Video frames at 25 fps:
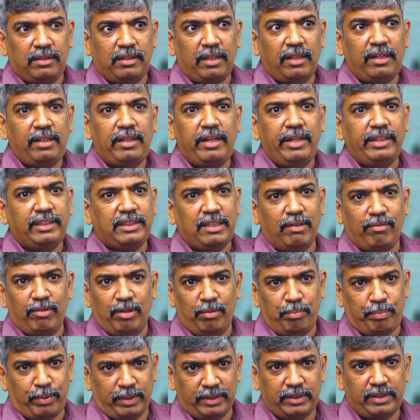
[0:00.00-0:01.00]
தேர்ட்டி
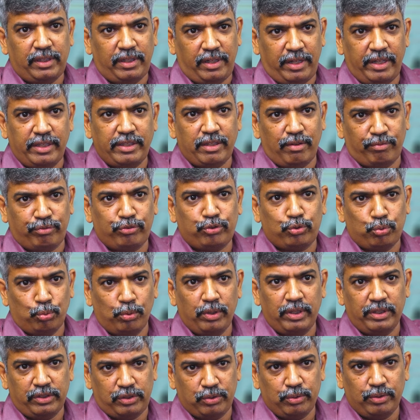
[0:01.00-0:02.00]
செவன் பர்சன்டேஜ் ஆஃப்
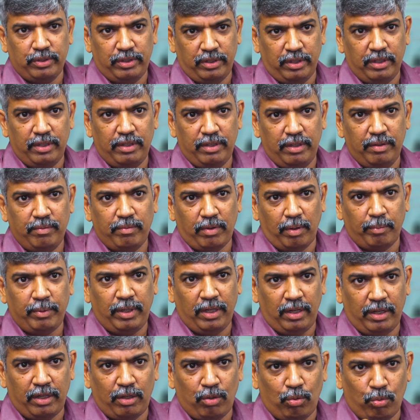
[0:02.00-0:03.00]
ஸ்டூடெண்ட்ஸ் வந்து ஐ
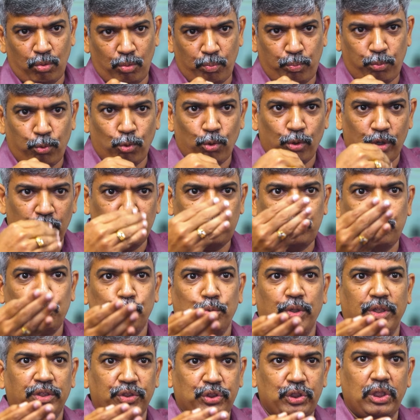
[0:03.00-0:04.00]
மீன் லைக்னா ஒரு போகிற
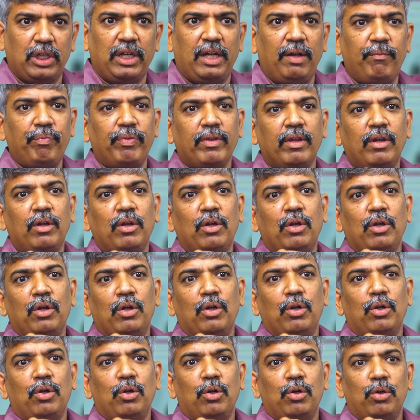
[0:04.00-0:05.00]
ஸ்டூடெண்ட்ஸில்
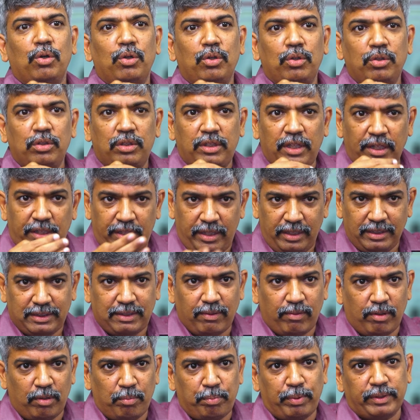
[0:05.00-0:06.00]
தேர்ட்டி
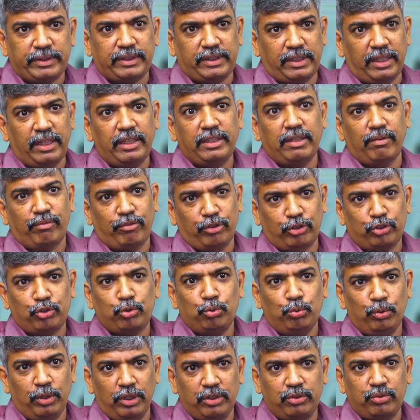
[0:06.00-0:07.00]
செவன் பர்சன்டேஜ் ஆஃப் த
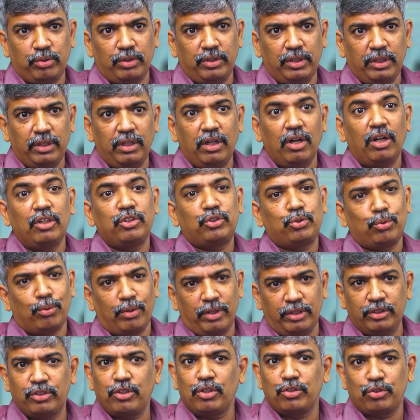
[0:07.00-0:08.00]
ஸ்டூடெண்ட்ஸ் வந்து கேர்ள்ஸ்
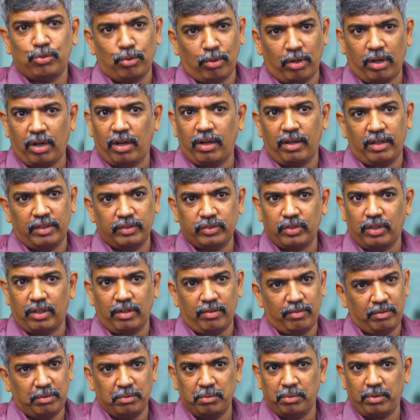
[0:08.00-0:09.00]
ஸ்டூடெண்ட்ஸ்னு சொல்கிறாங்க
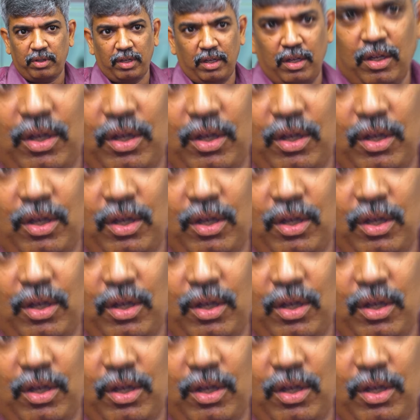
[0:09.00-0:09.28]
ஓகே